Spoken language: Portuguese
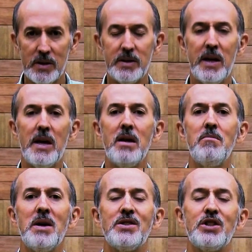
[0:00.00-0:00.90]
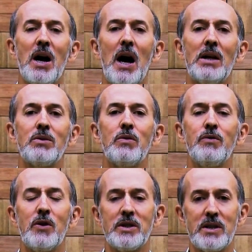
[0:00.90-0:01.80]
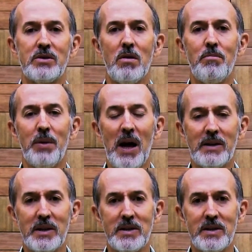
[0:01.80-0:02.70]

de imediato forças complexas